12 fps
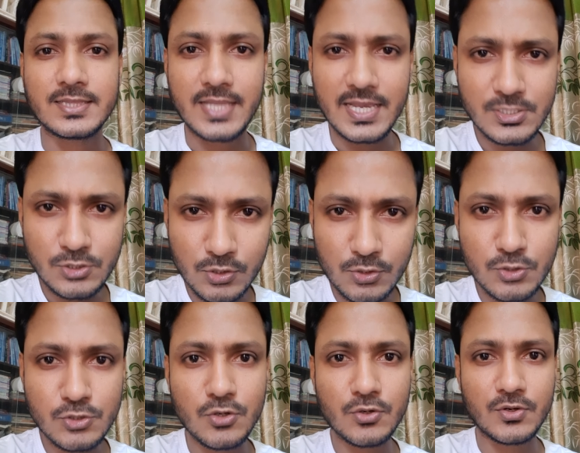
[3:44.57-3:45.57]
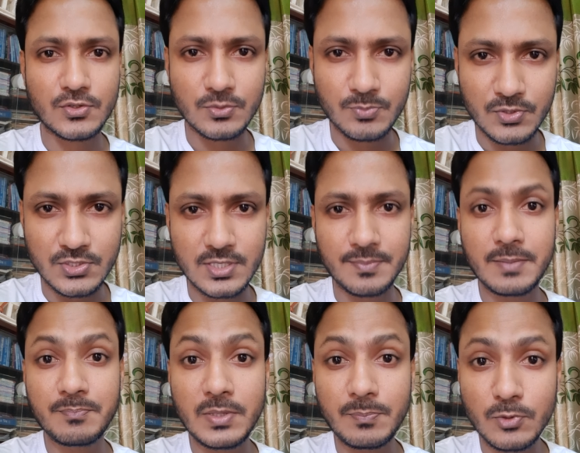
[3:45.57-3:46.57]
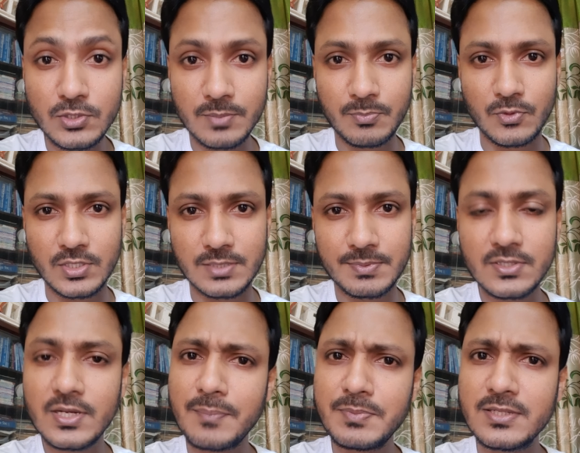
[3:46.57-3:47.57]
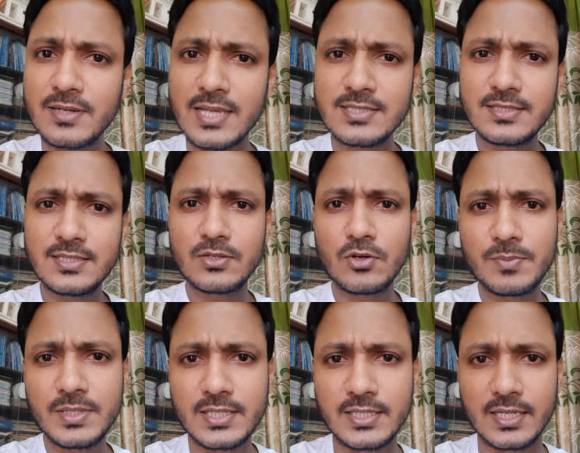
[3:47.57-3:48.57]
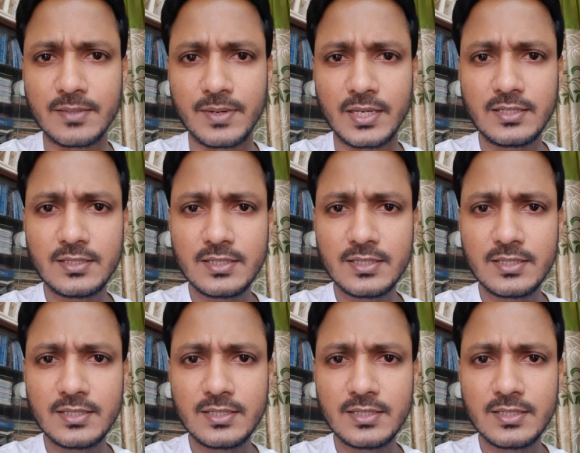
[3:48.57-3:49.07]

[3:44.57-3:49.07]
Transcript: দেশ যখন সংকটে পড়ে যাবে বিপদে পড়ে যাবে তখন আপনি রাজনীতি করবেন কি নিয়ে ভাই